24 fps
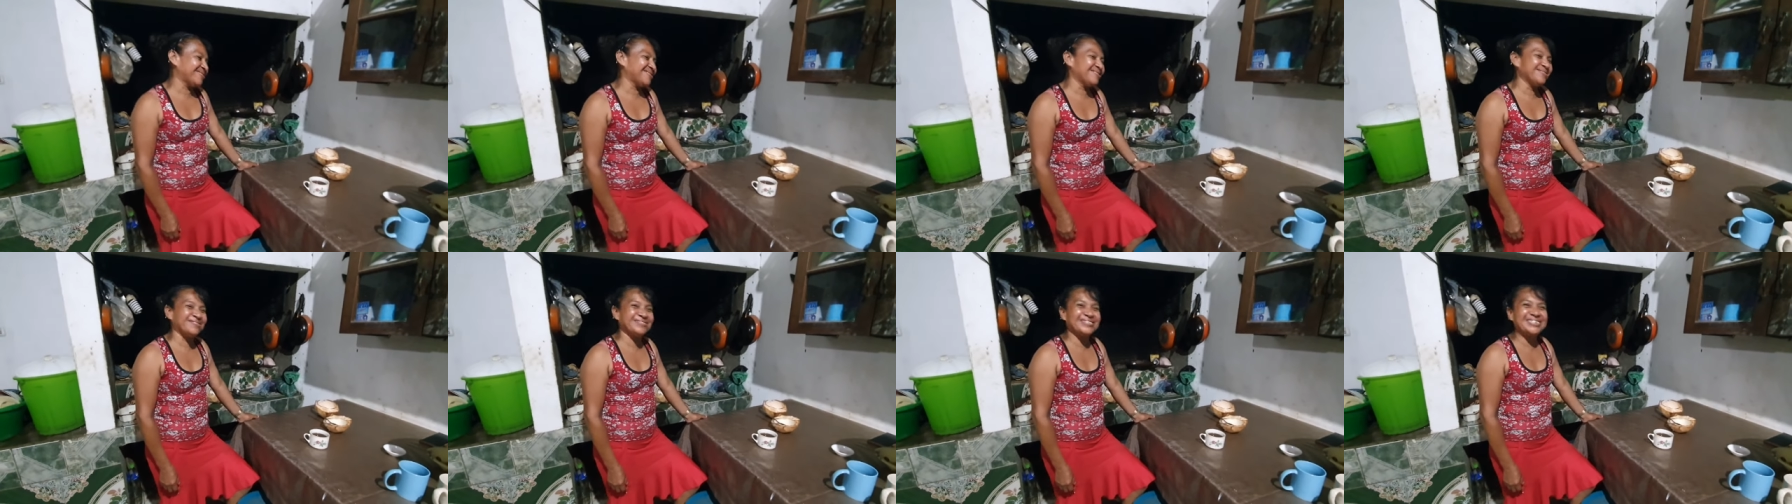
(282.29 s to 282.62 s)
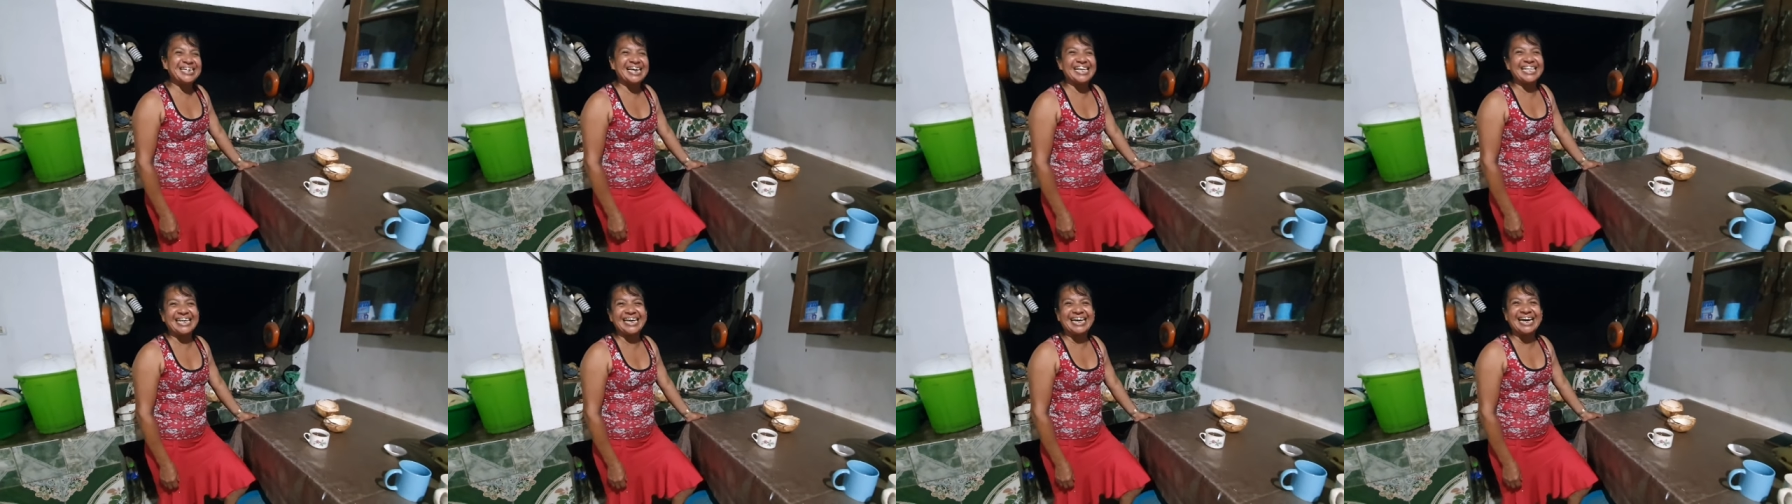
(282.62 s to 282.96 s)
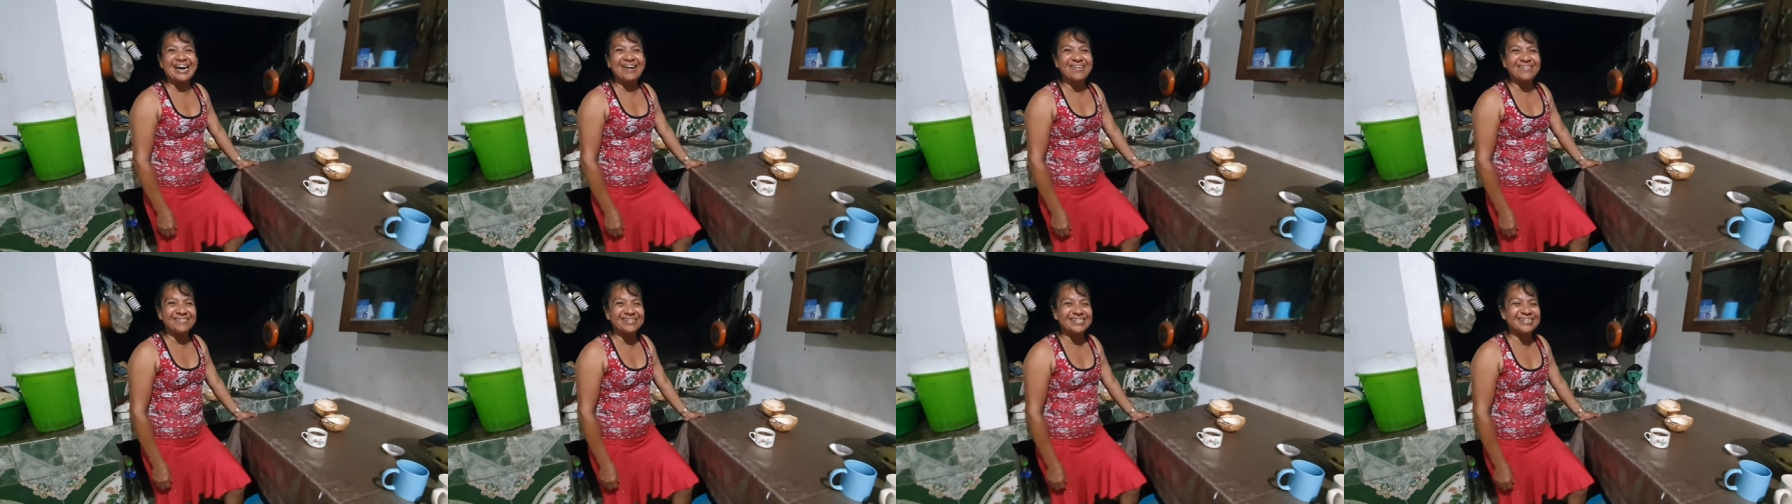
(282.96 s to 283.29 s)
no se ha
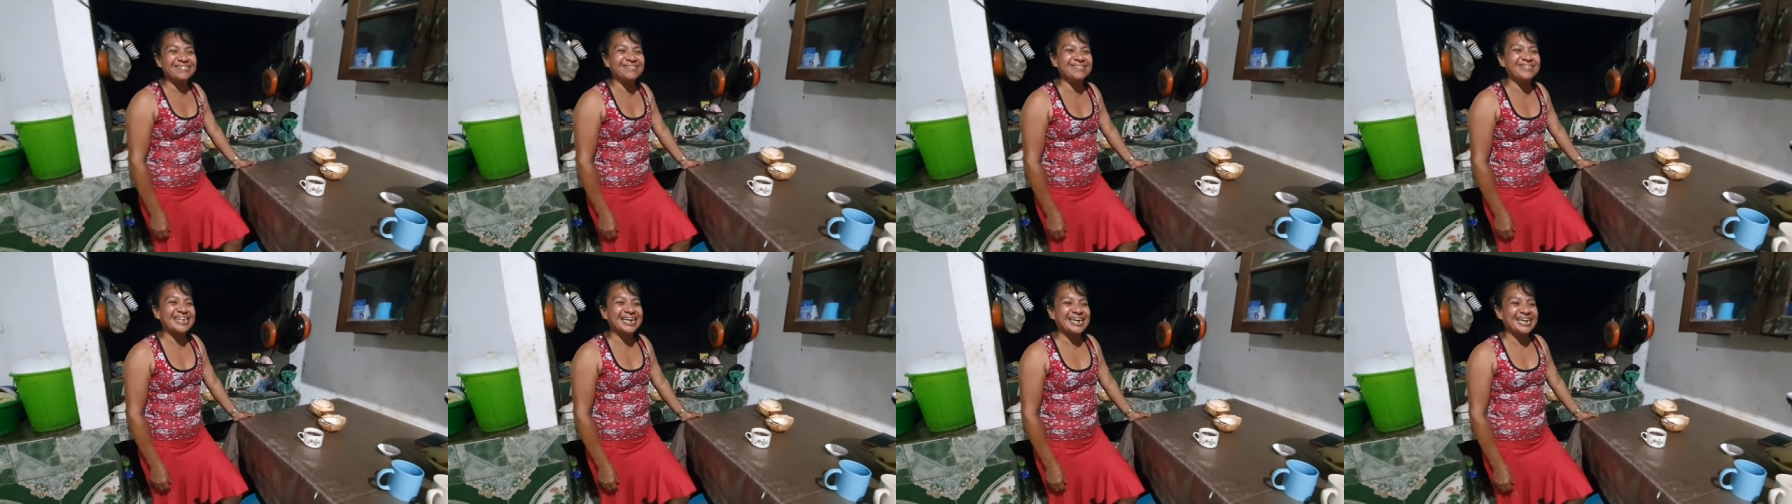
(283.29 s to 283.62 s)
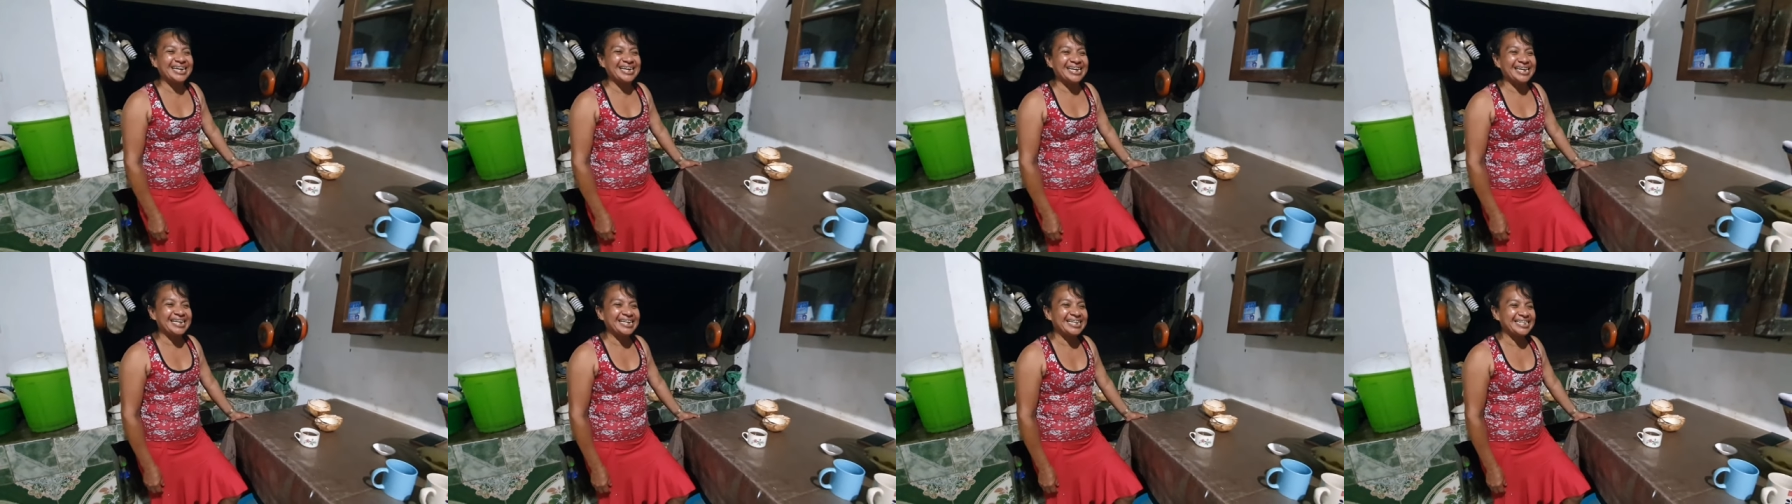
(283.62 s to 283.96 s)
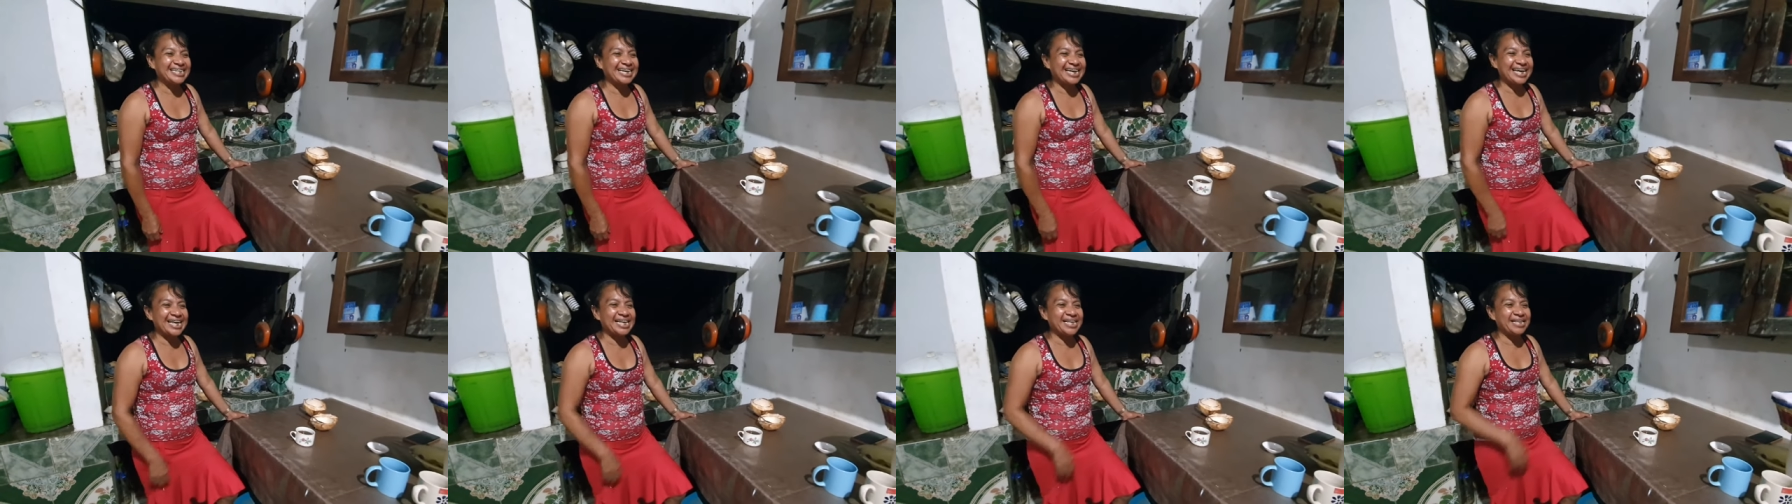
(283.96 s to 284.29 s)
dejado, dijo de
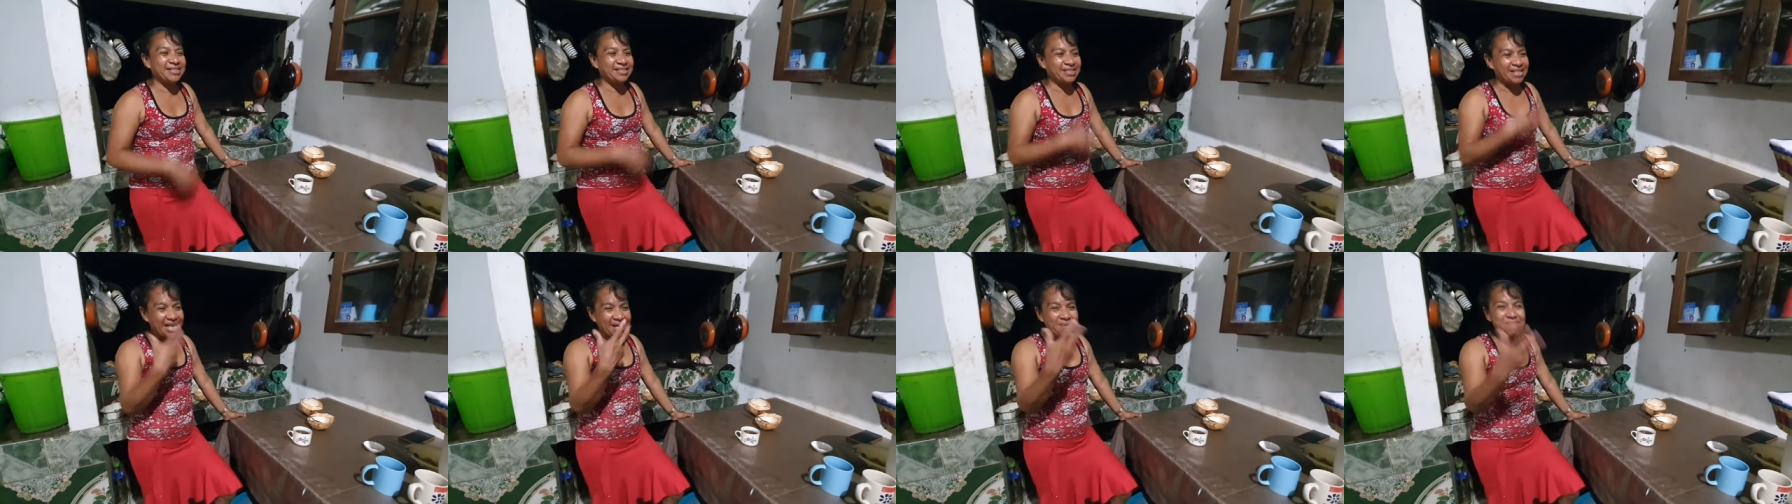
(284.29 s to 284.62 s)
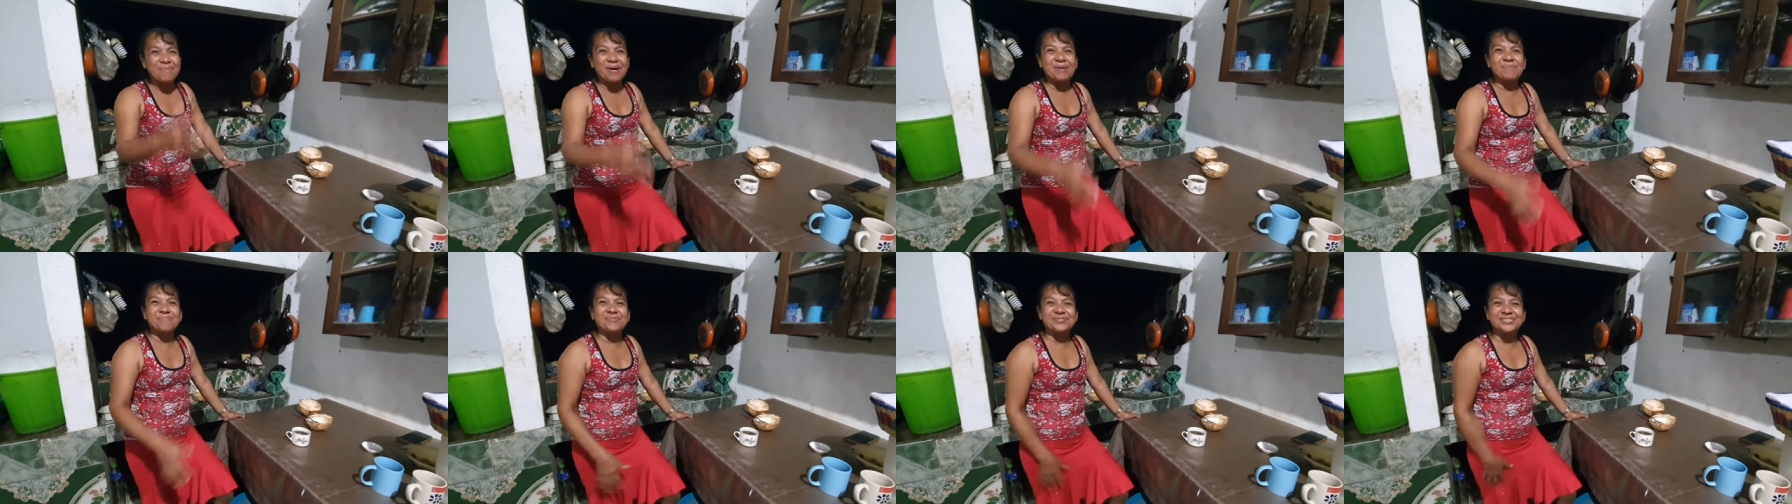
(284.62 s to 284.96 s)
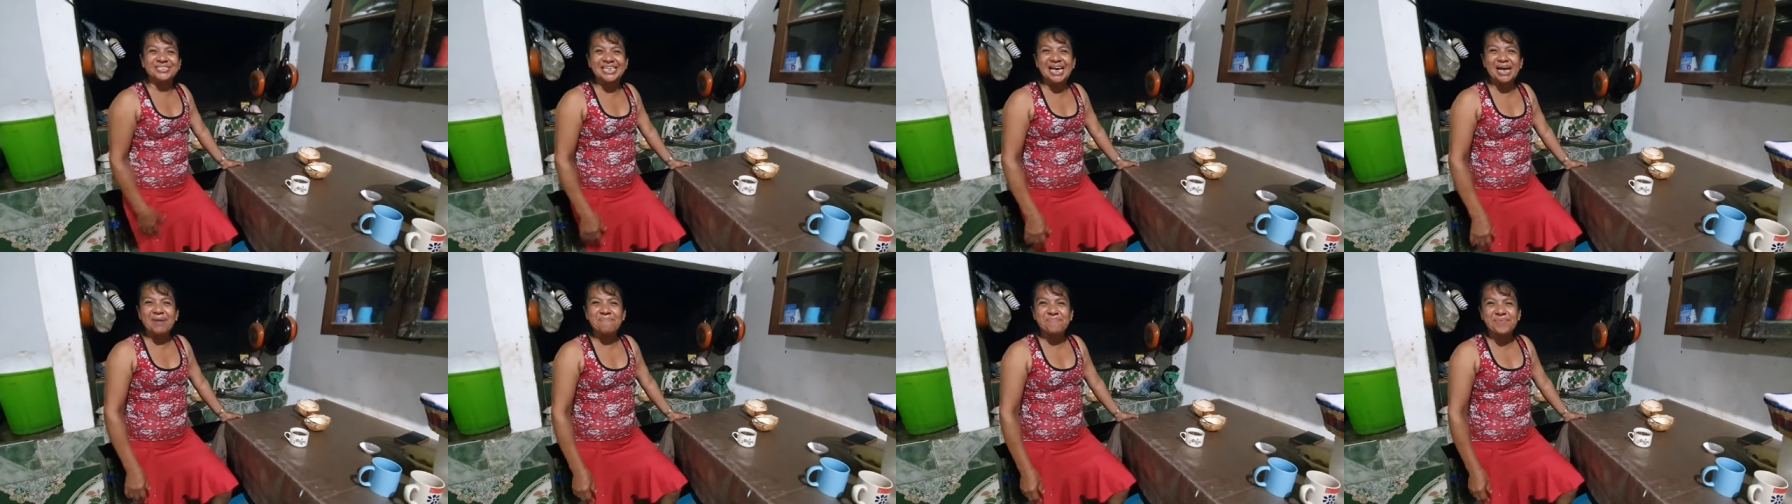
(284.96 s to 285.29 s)
que
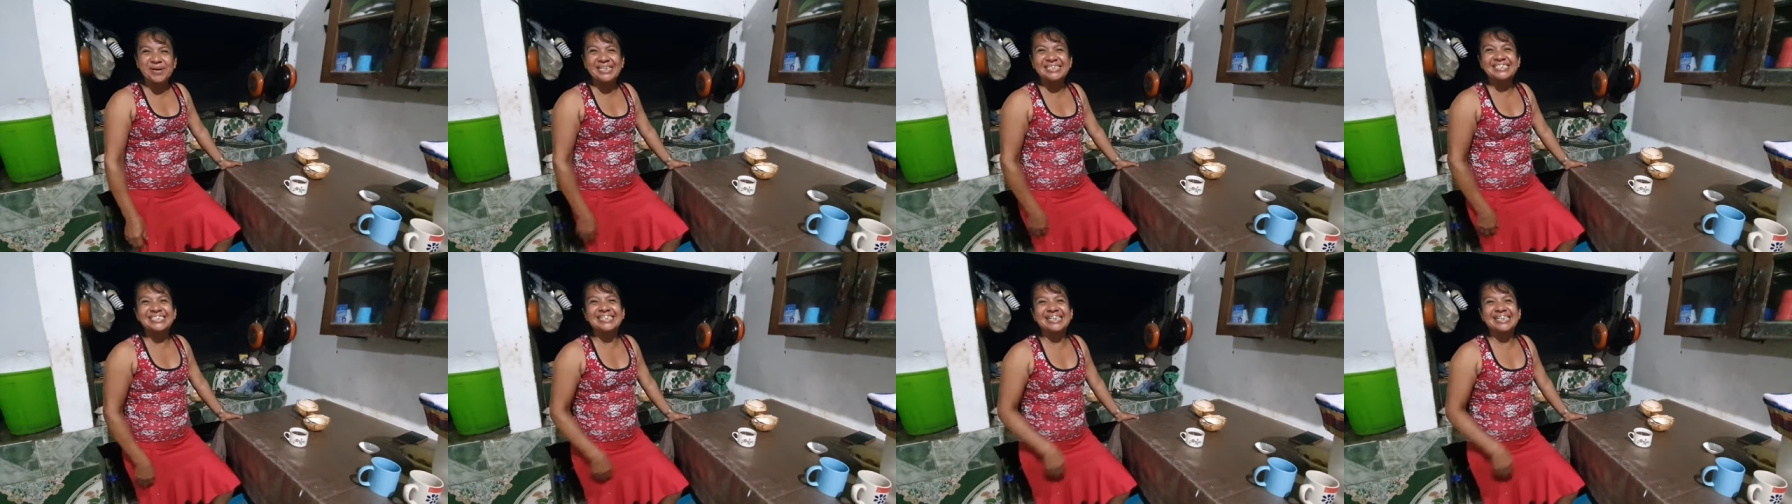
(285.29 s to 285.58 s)
babosear pues,